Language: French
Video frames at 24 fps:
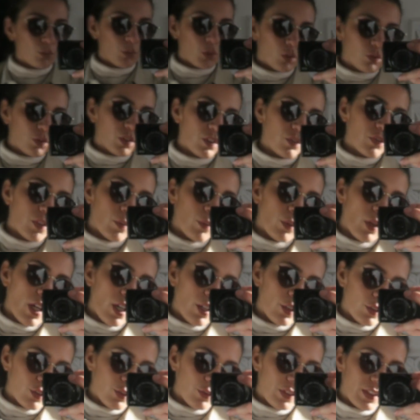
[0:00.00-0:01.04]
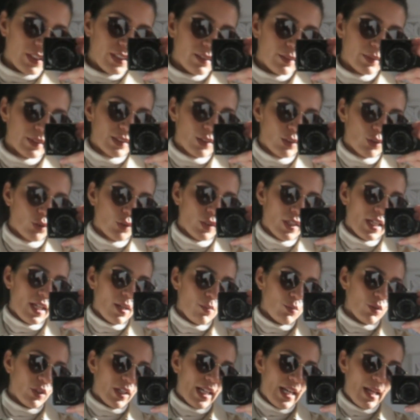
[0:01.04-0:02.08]
Je vous montre vite fait mon outfit parce que je suis à la
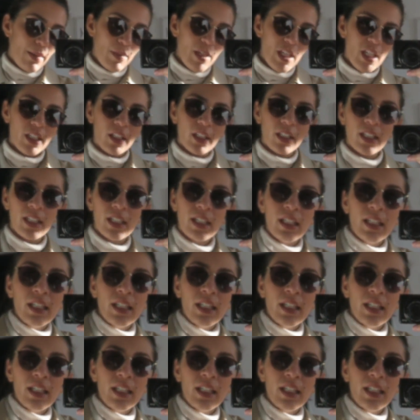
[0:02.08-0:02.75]
bourre à la beurre.